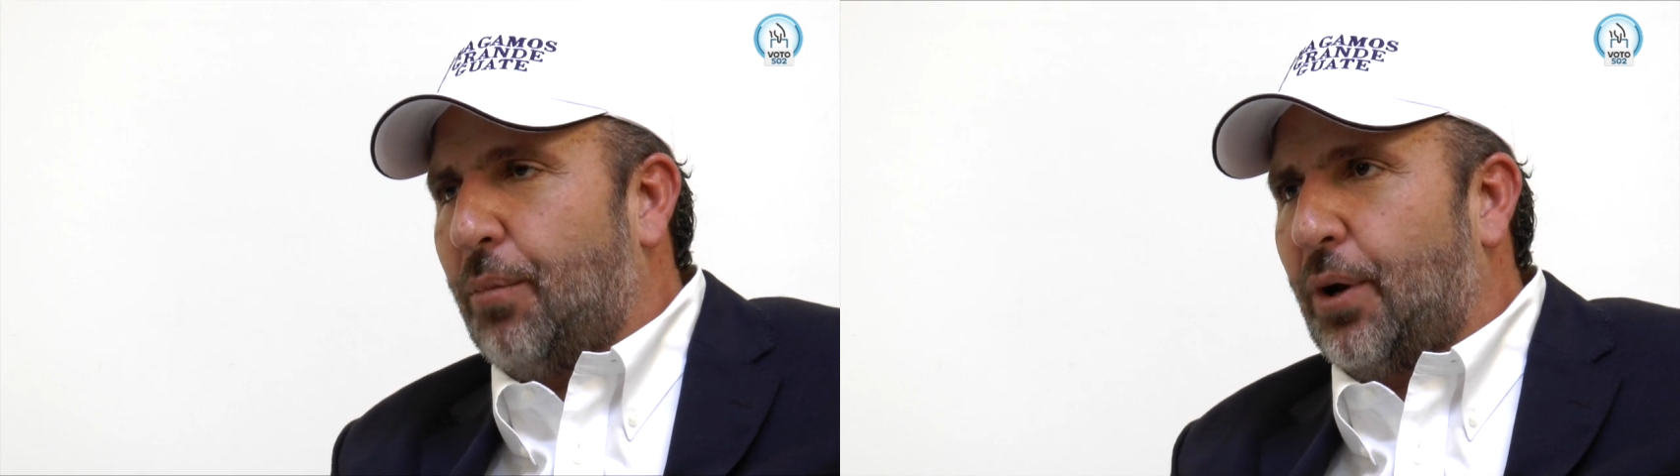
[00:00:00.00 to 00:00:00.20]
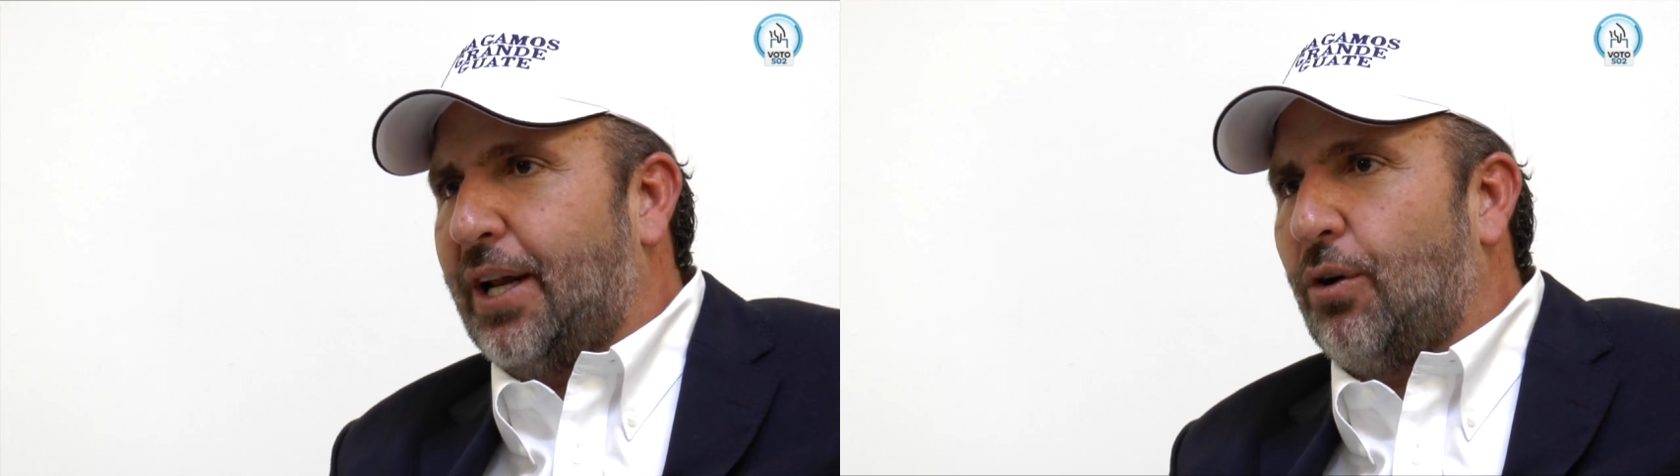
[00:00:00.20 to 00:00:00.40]

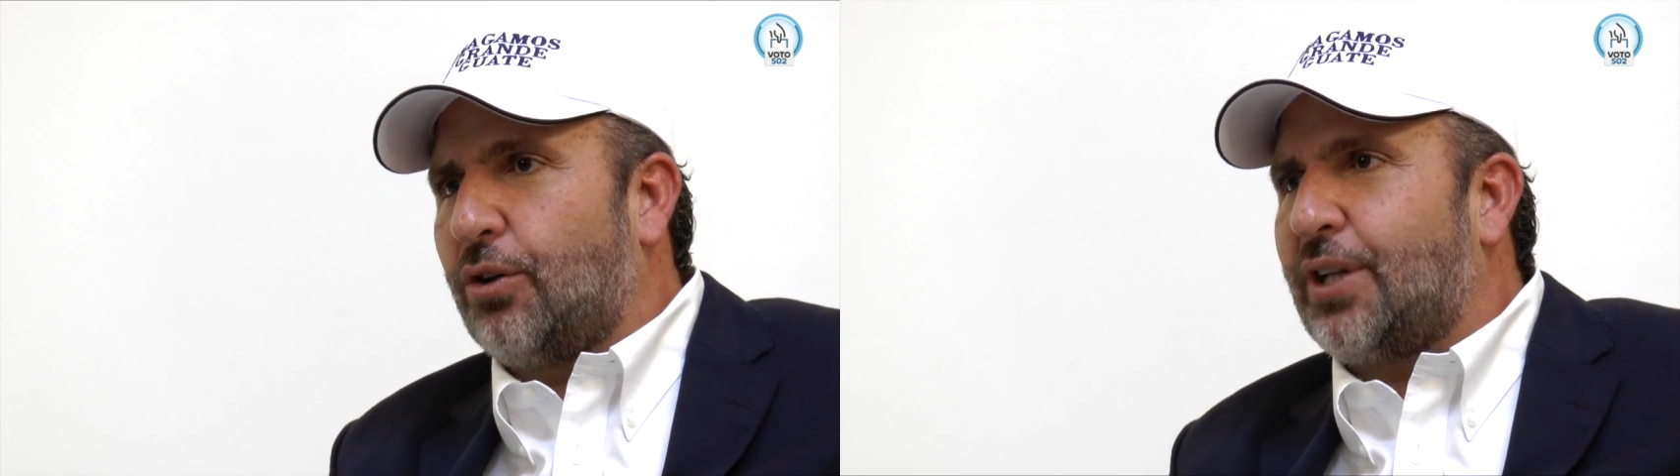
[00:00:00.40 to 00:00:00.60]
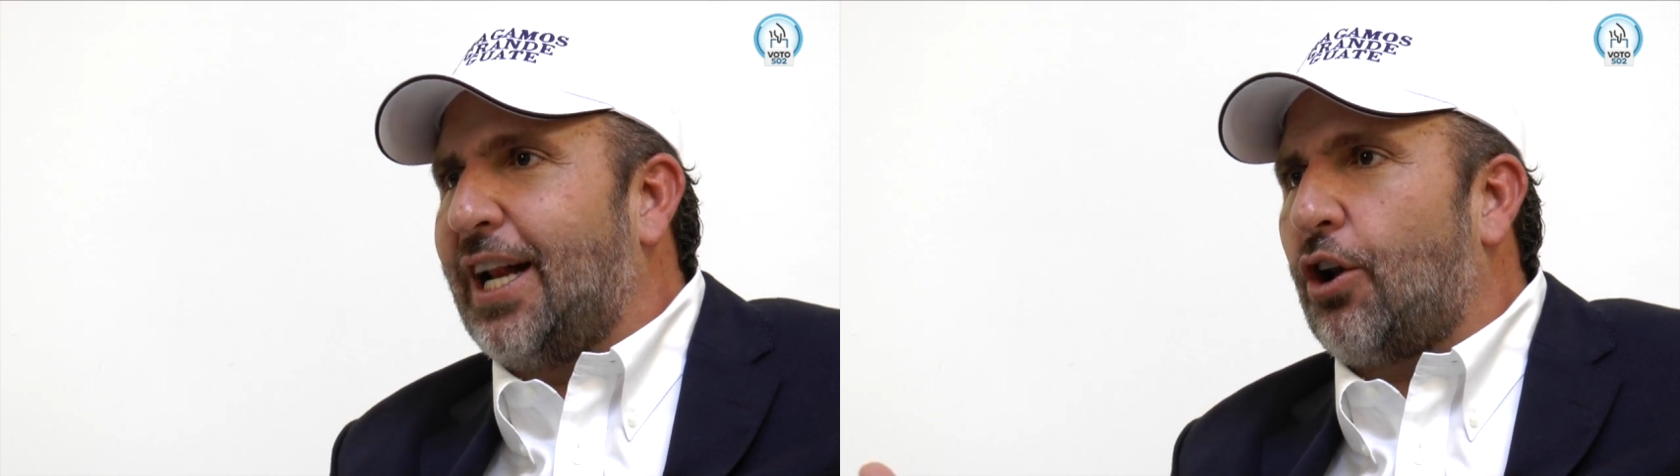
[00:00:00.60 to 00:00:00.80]
porque
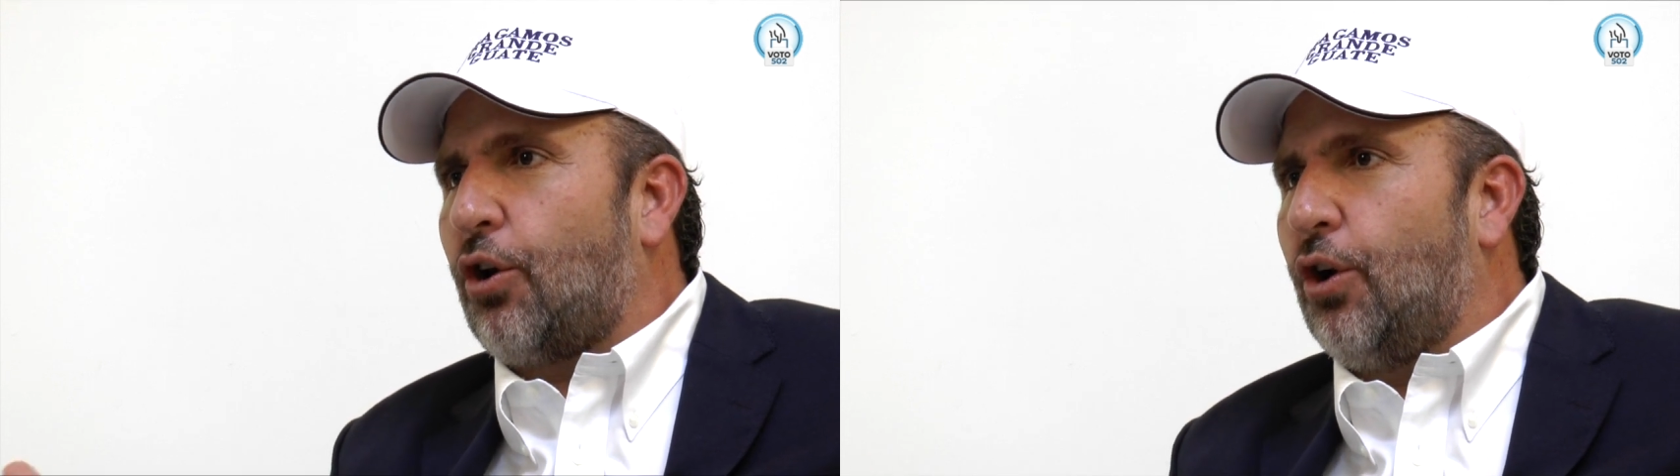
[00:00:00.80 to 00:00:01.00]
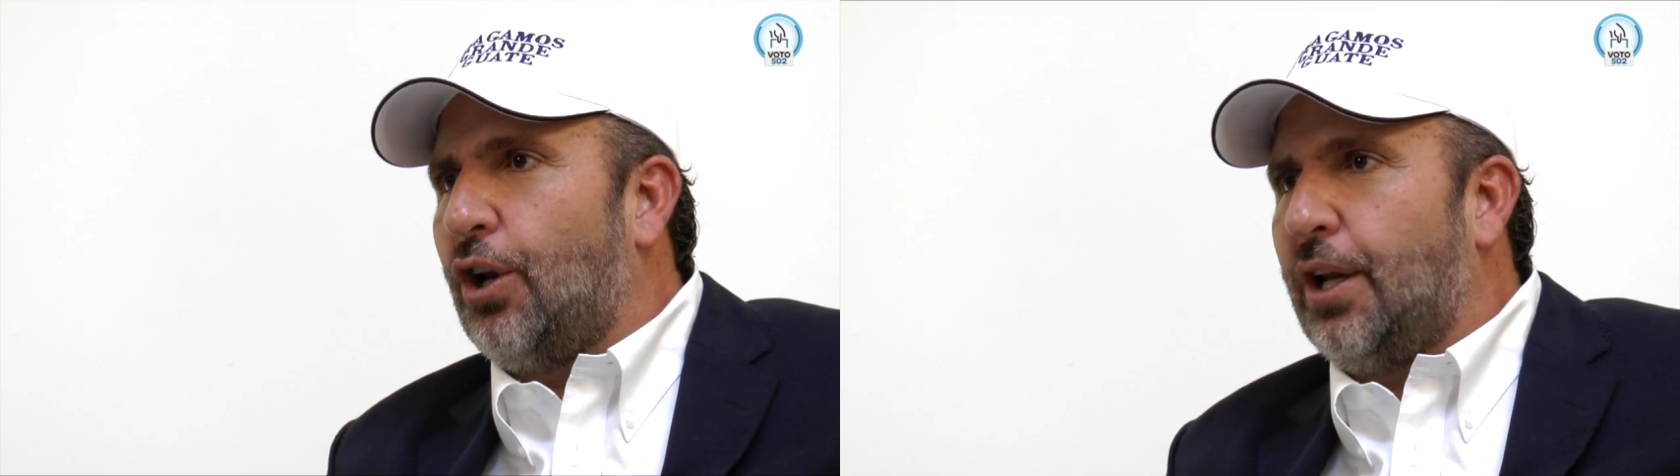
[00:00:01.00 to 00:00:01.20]
no está el
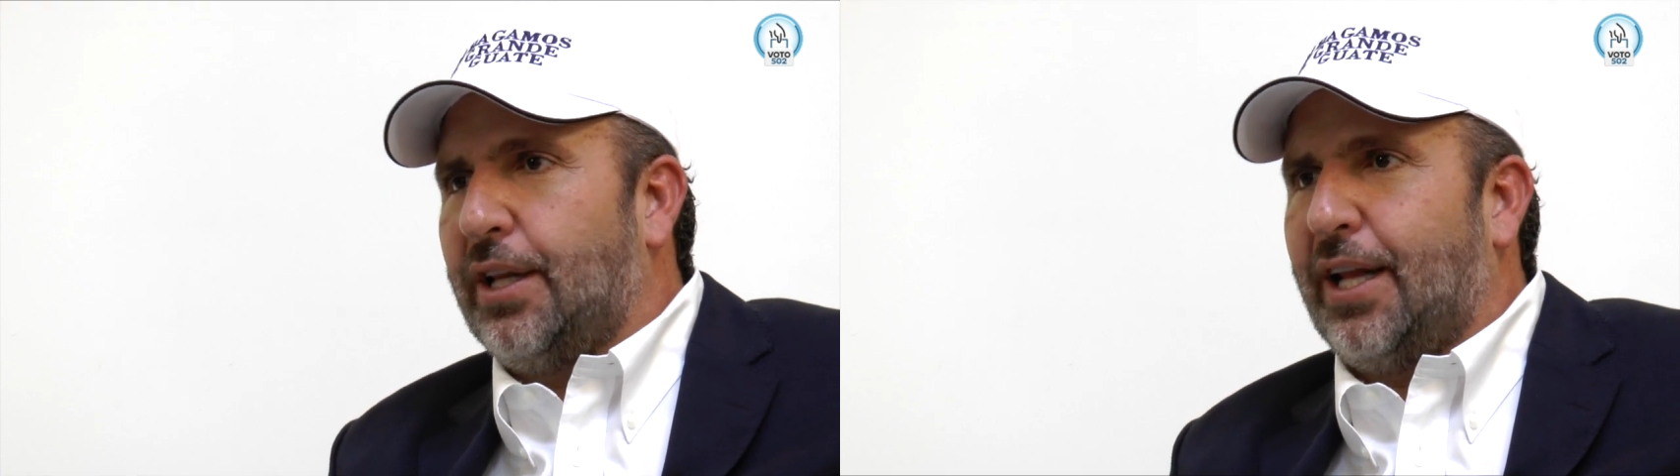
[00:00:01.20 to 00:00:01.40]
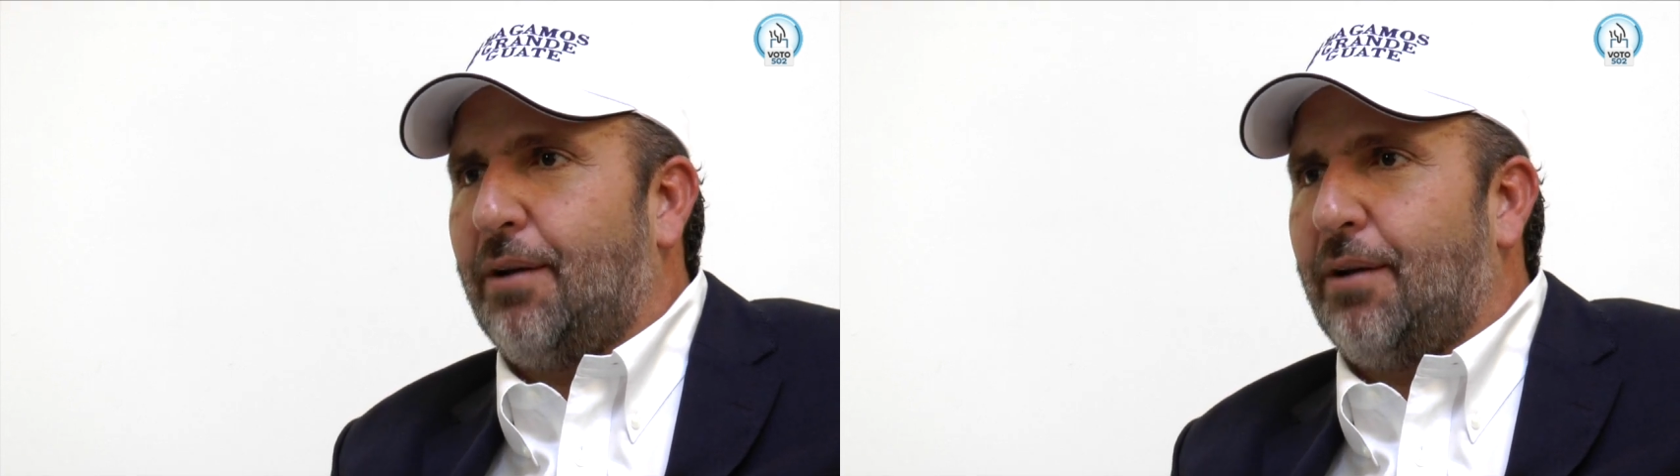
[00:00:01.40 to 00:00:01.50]
rol